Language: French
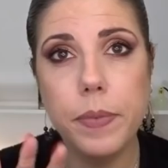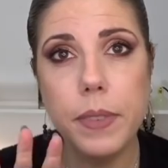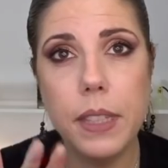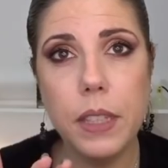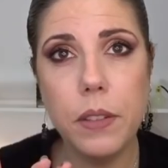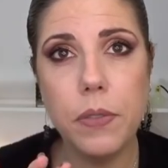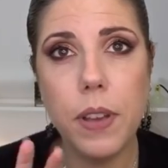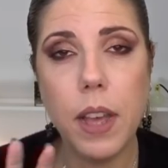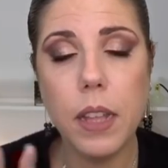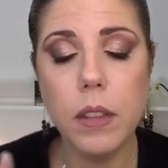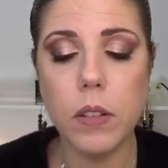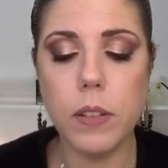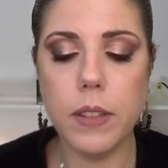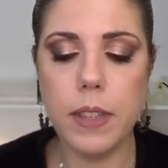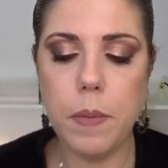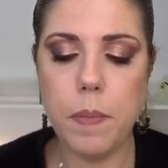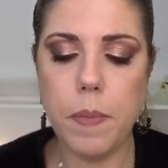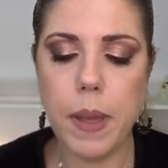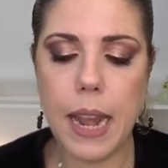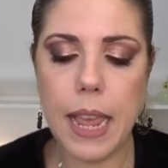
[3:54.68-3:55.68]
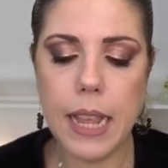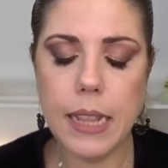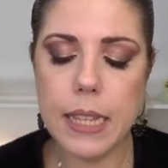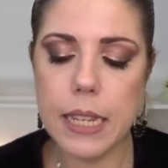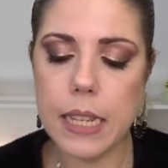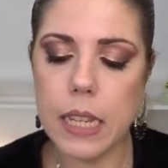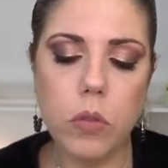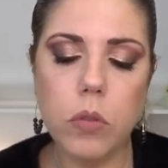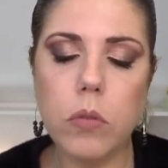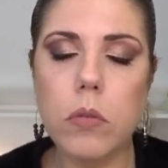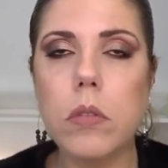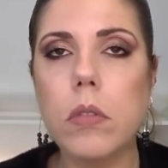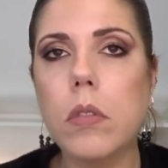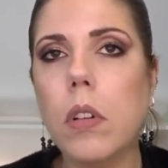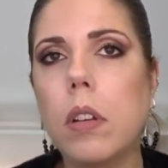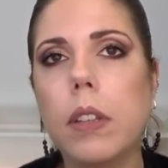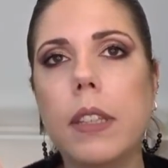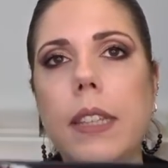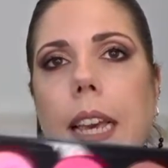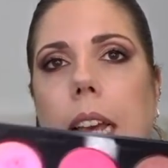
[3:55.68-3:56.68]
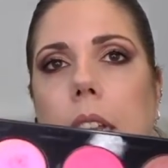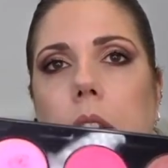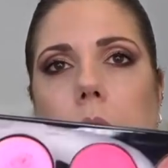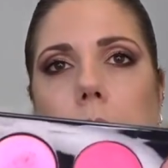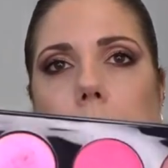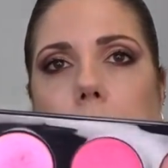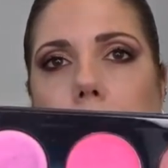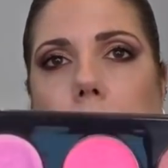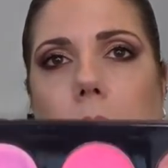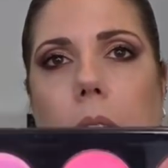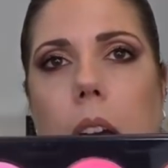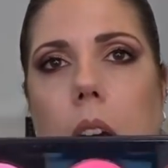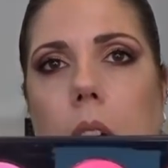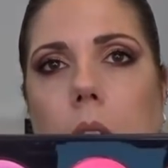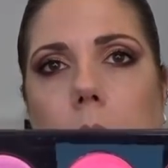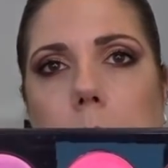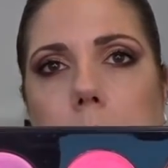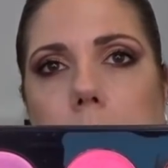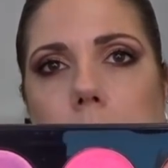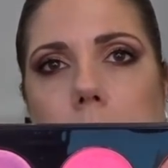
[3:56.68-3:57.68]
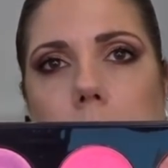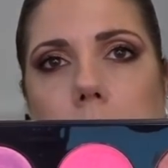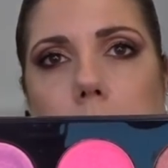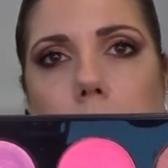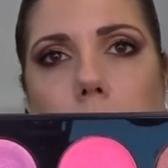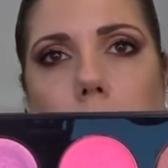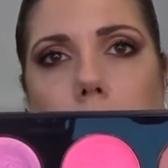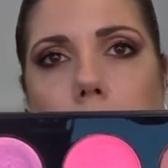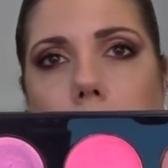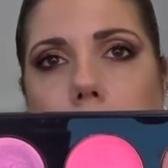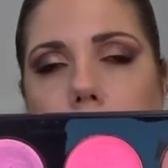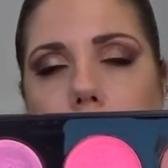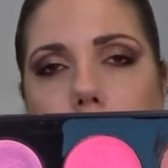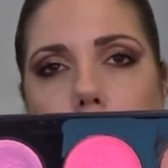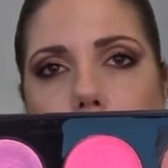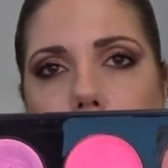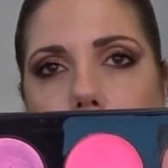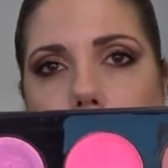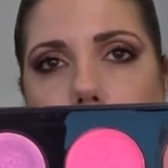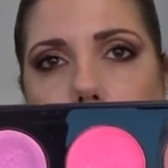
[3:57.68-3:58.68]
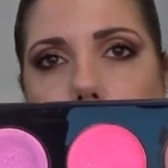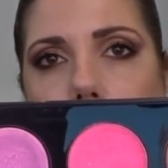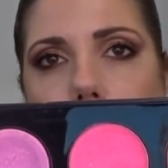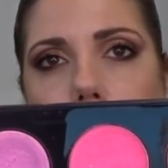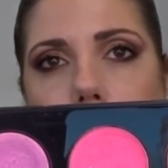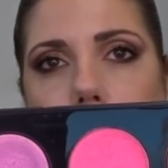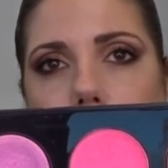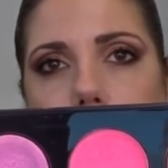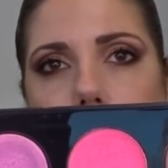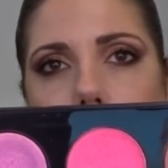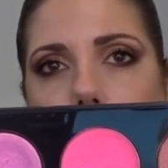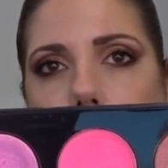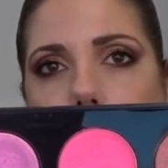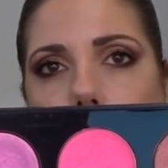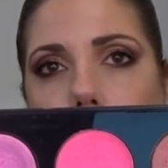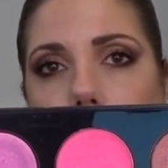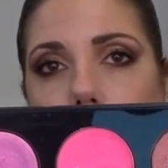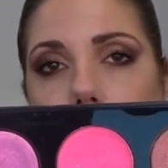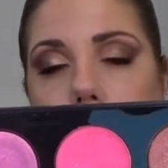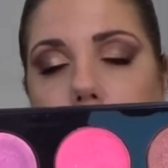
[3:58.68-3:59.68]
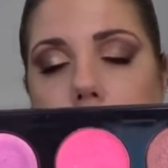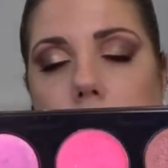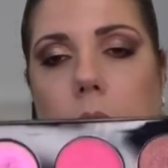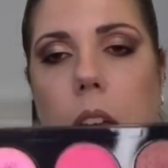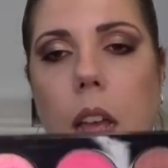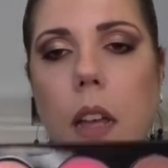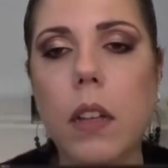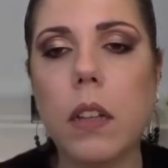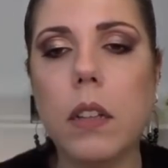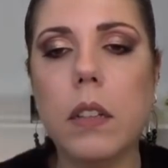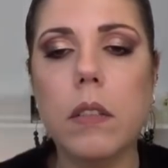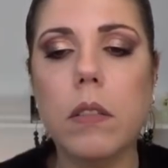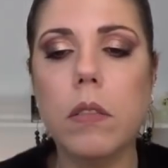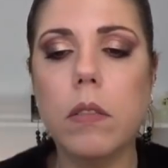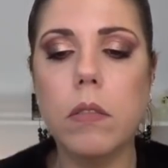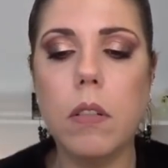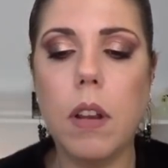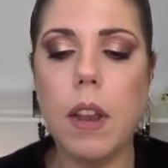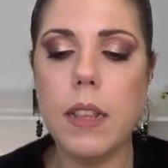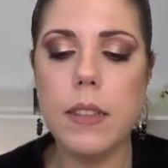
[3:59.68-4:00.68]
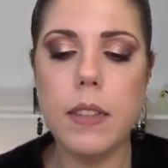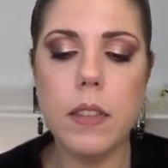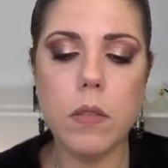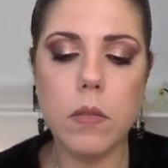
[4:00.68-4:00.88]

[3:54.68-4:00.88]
10 phares dans ces palettes, dont 4 euh, fards absolument incroyables, extraordinaires. Euh, voilà, ce